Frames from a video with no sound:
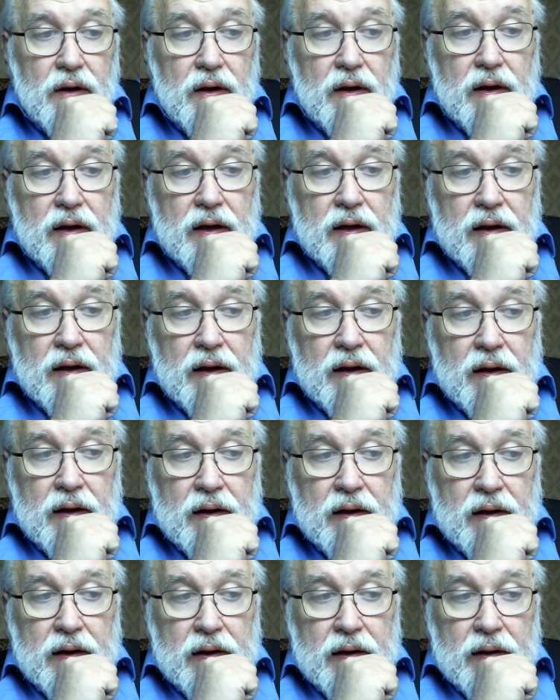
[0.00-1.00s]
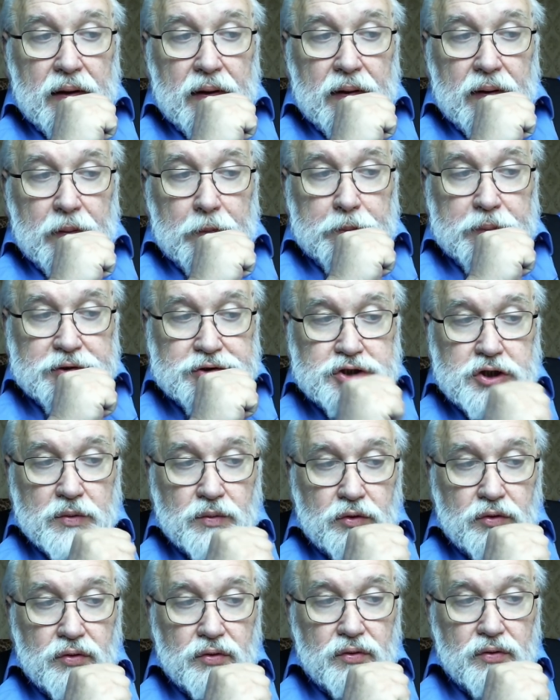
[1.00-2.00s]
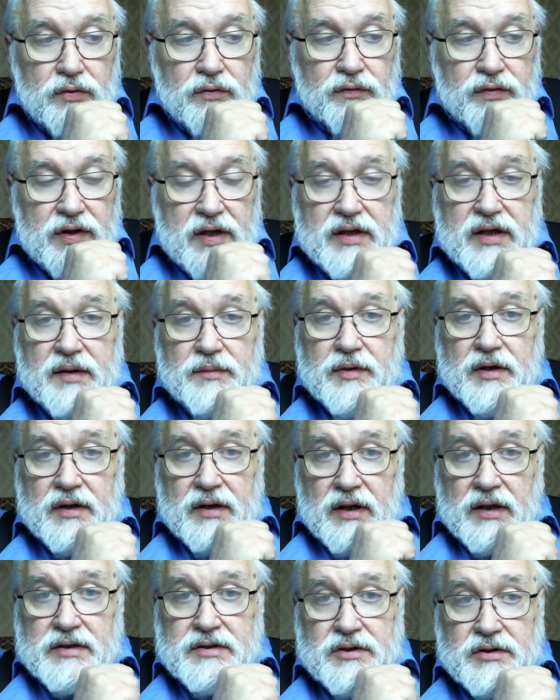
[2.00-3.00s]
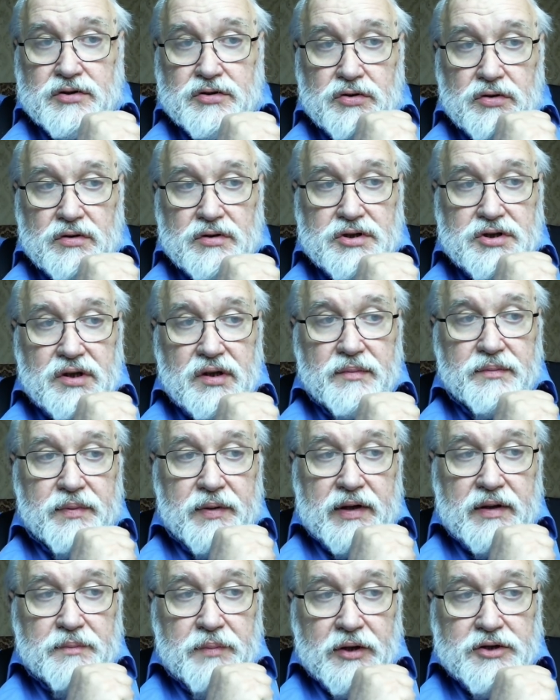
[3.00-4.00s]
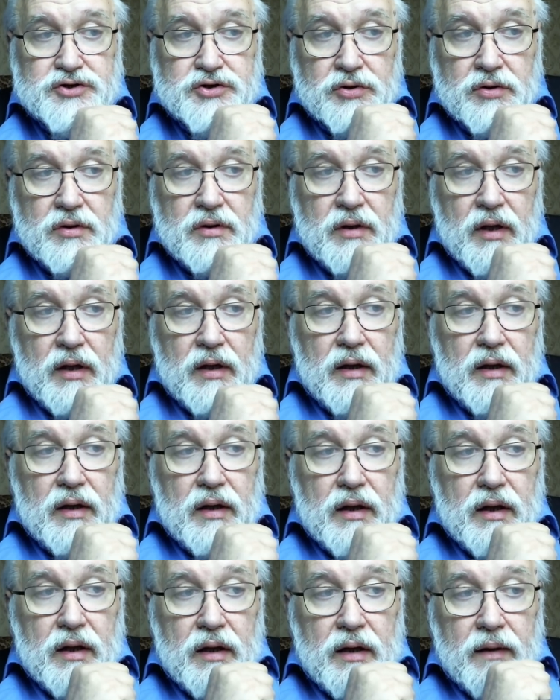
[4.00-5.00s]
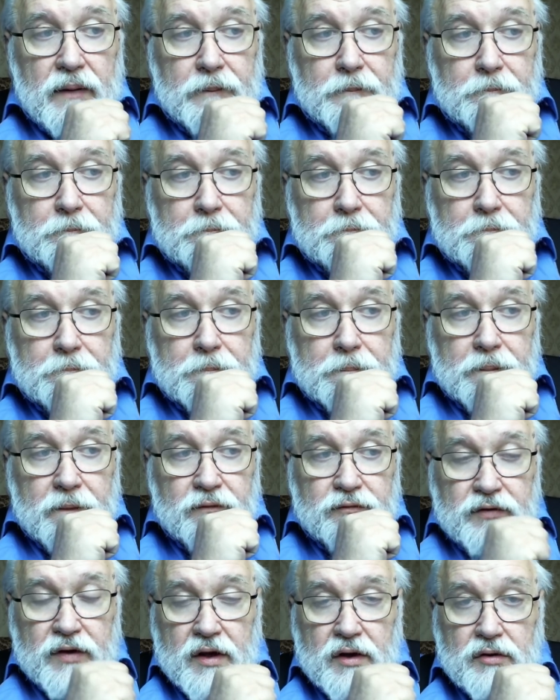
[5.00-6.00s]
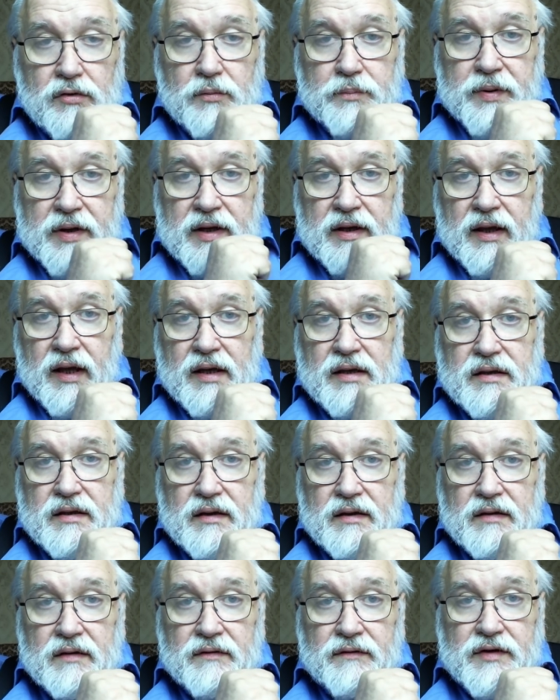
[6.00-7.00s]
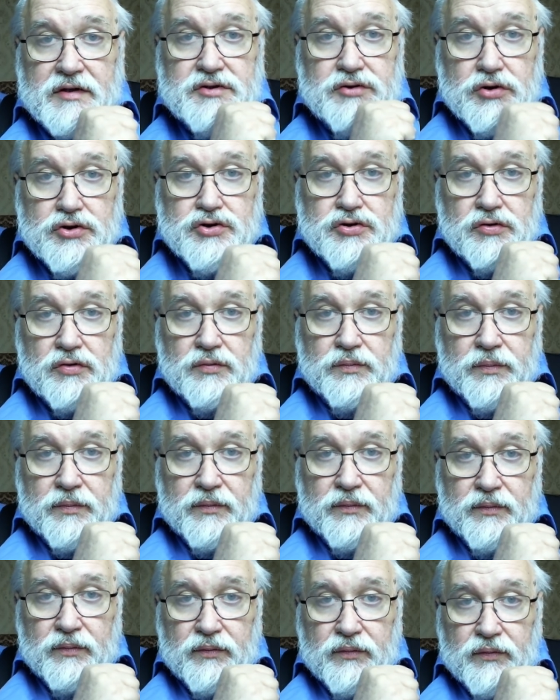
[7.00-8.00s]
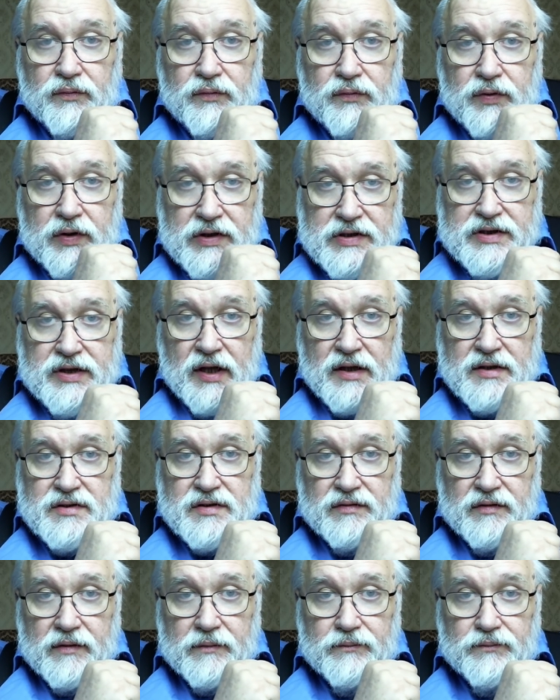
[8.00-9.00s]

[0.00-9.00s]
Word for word: а, почему Владимир Красносолнышко предпочел а, веру принять э, восточную христианство,